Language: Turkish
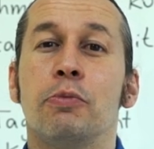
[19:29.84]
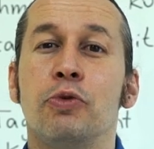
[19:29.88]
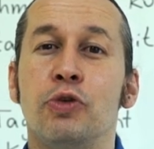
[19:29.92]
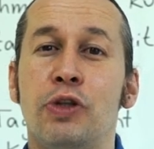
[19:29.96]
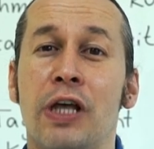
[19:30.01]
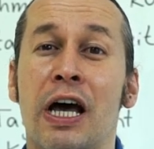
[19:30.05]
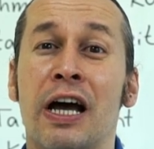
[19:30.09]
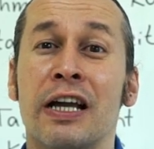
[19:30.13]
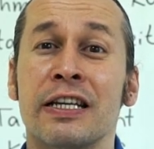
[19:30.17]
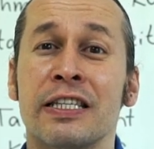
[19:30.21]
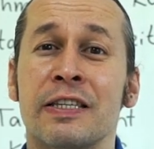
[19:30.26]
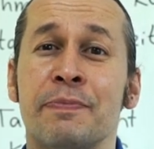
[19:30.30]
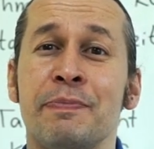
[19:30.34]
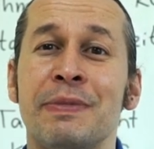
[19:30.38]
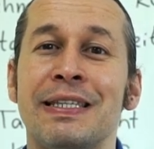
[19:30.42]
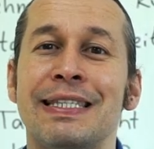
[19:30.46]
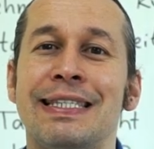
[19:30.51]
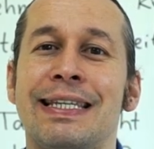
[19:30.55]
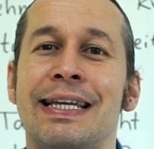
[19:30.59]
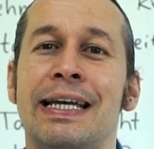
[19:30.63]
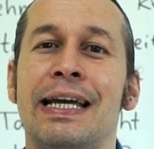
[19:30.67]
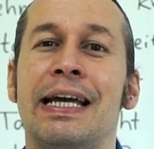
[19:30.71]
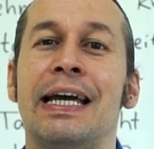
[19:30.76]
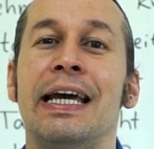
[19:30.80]
Bu
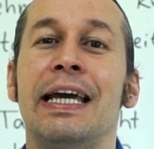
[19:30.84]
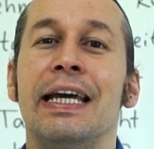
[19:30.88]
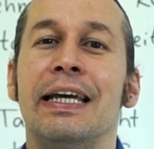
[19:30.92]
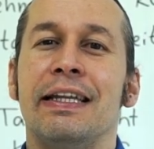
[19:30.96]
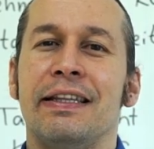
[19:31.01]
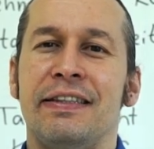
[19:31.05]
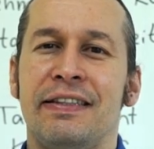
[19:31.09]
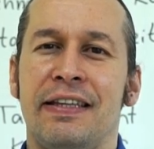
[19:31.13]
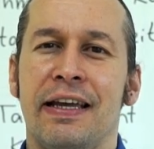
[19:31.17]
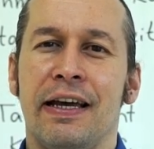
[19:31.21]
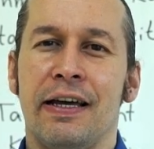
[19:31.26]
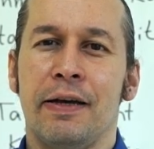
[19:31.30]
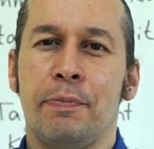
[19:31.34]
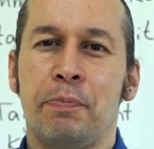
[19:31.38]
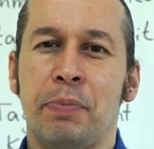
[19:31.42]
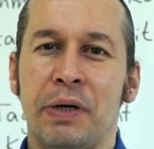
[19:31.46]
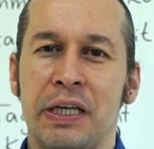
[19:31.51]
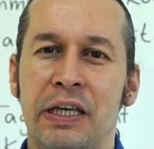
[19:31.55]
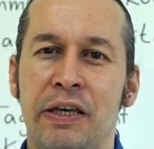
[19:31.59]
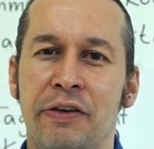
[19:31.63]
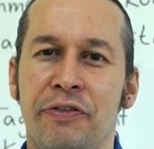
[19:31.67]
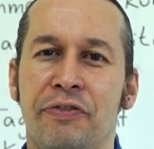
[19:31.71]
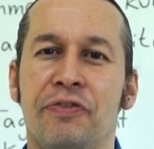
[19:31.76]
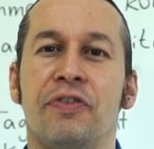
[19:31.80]
dersimizde der
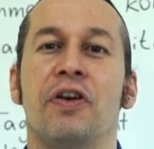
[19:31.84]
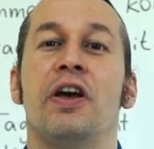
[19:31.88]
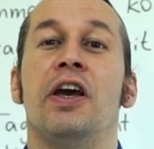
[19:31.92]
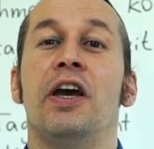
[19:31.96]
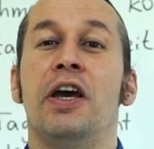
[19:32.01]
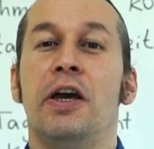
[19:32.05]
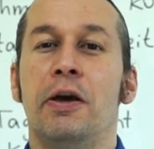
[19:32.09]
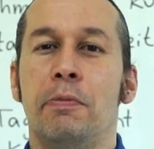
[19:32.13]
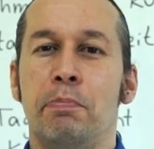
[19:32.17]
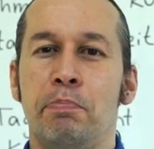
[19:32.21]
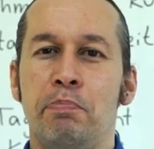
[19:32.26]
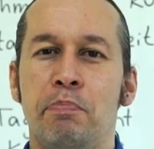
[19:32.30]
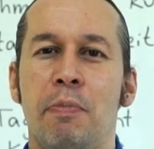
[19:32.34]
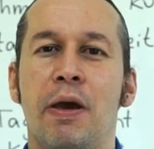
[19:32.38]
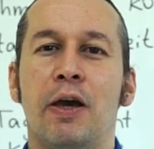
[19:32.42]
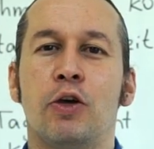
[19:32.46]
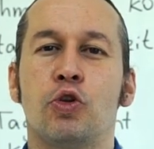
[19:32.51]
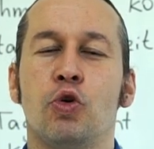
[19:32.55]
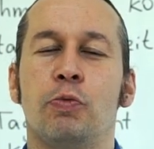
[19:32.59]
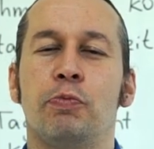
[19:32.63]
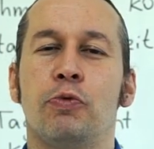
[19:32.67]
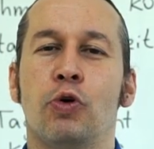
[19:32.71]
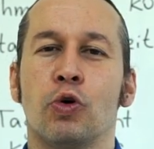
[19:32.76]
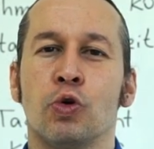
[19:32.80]
Brief,
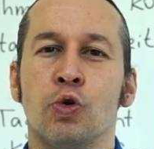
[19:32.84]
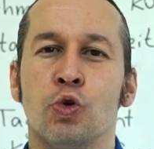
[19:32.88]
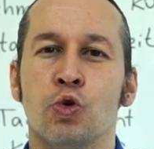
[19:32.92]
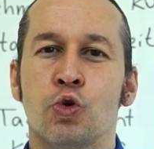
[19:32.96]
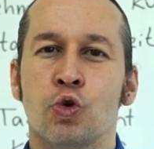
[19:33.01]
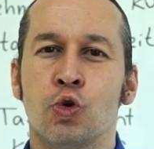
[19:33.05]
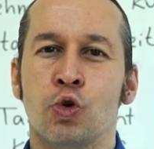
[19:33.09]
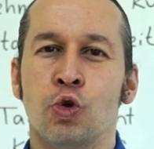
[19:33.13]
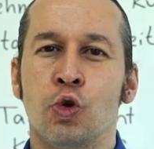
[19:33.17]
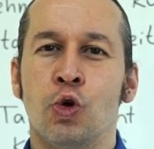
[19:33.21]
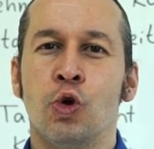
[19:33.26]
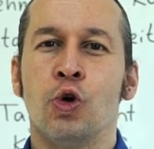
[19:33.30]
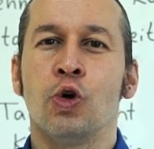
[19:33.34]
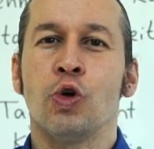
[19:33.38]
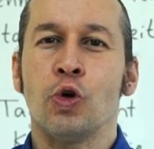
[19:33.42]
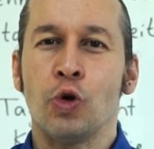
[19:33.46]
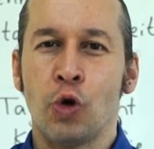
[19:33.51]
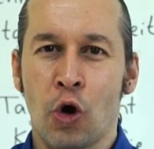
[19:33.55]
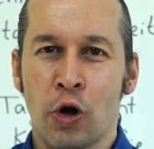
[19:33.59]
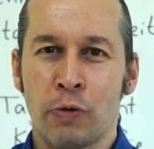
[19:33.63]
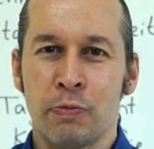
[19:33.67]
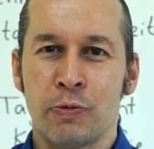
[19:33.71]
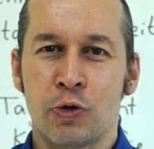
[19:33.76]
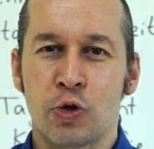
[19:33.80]
mektup konusunu
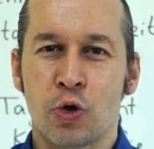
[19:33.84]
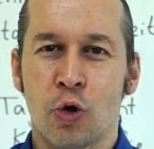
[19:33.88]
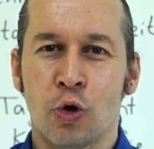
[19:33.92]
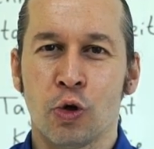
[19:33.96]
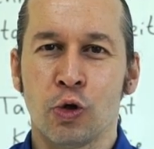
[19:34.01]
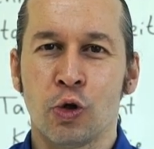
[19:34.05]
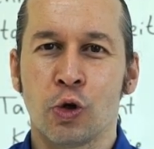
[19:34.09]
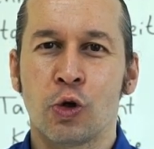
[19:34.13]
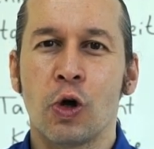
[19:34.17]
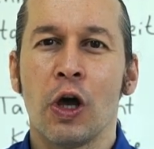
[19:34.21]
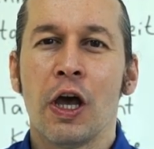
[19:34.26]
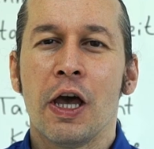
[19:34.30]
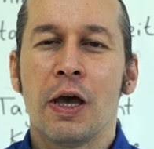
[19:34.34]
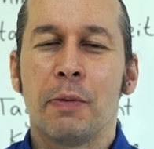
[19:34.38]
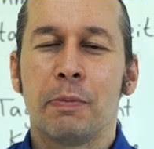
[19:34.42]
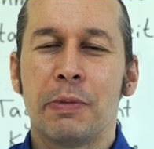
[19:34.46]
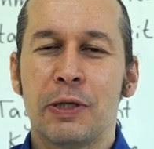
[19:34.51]
görmüş olduk.